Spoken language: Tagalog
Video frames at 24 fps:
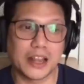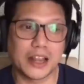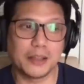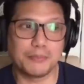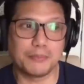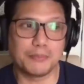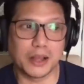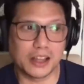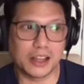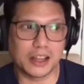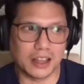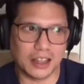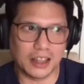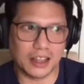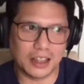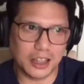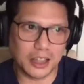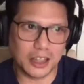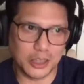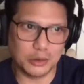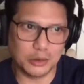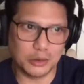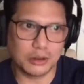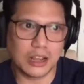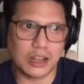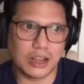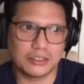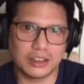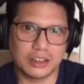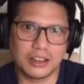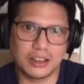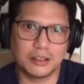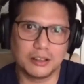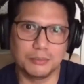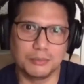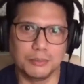pare pagka yung
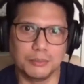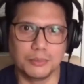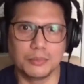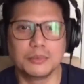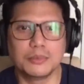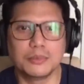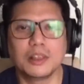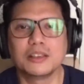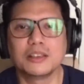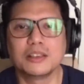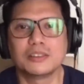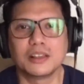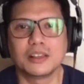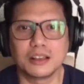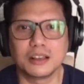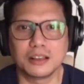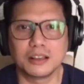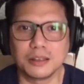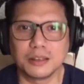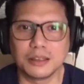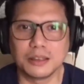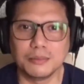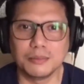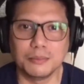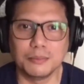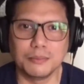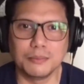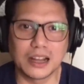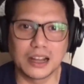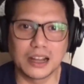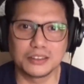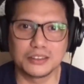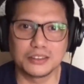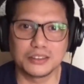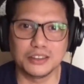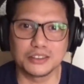nasa nasa
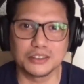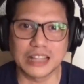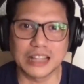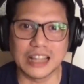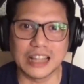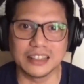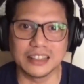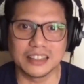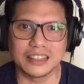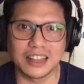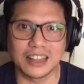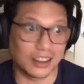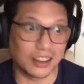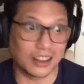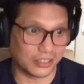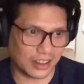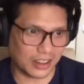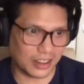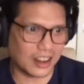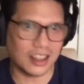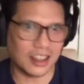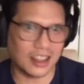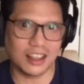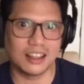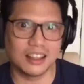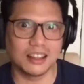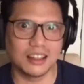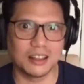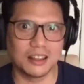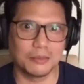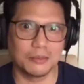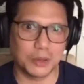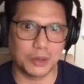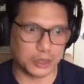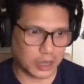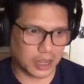magazine stand talaga siya na
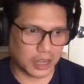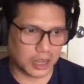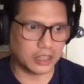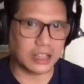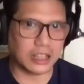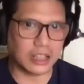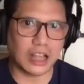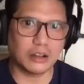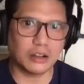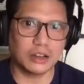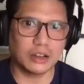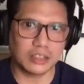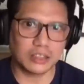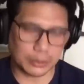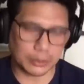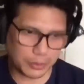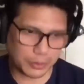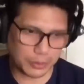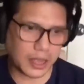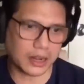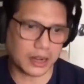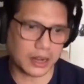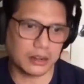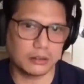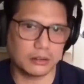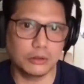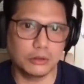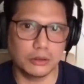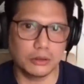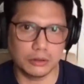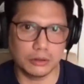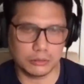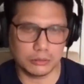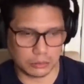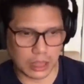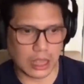pag nakita ko na tapos parang
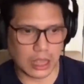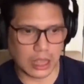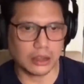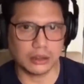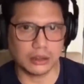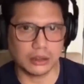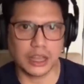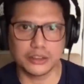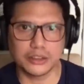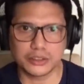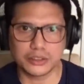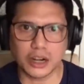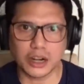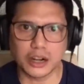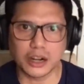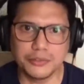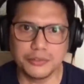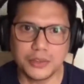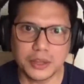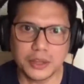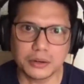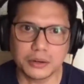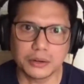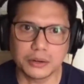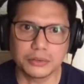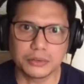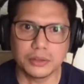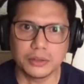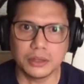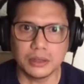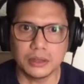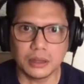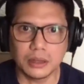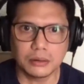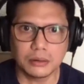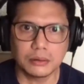uy Yari, SRV or
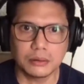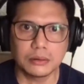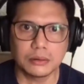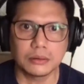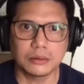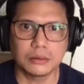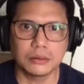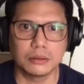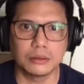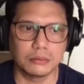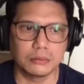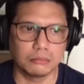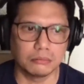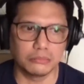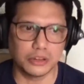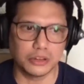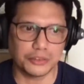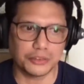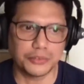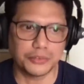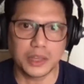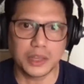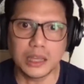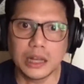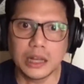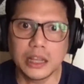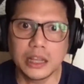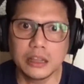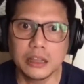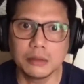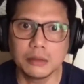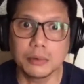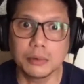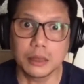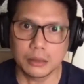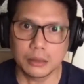si ano, Jeff
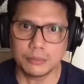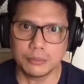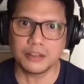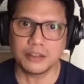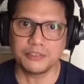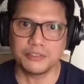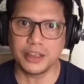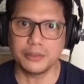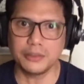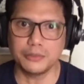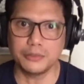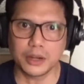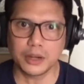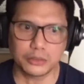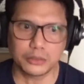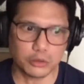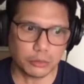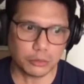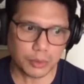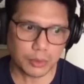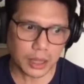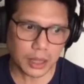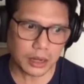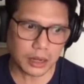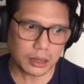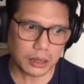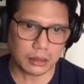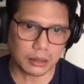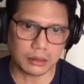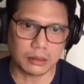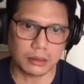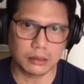Healy, yung, yung mga favorites ko pare.